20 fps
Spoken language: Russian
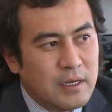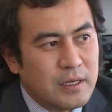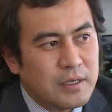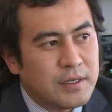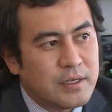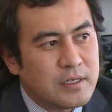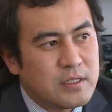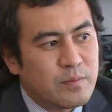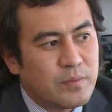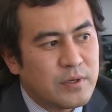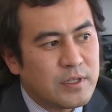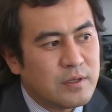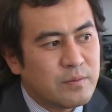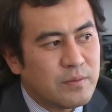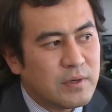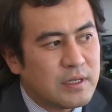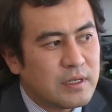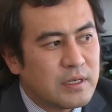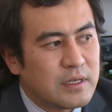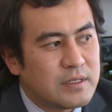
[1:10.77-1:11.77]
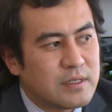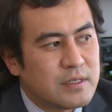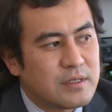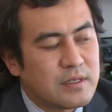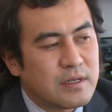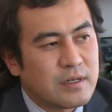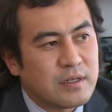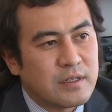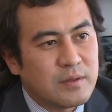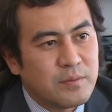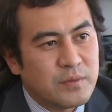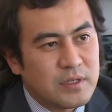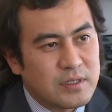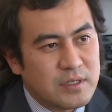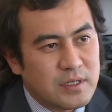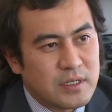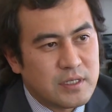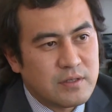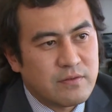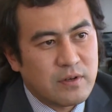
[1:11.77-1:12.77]
Есть понимание и со стороны
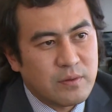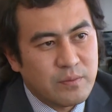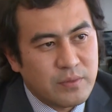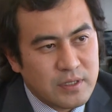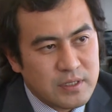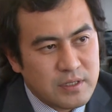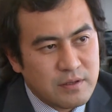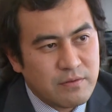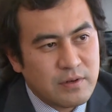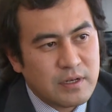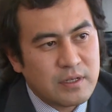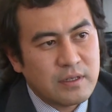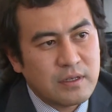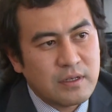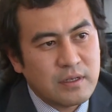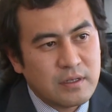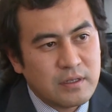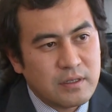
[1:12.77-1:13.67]
Министерства образования,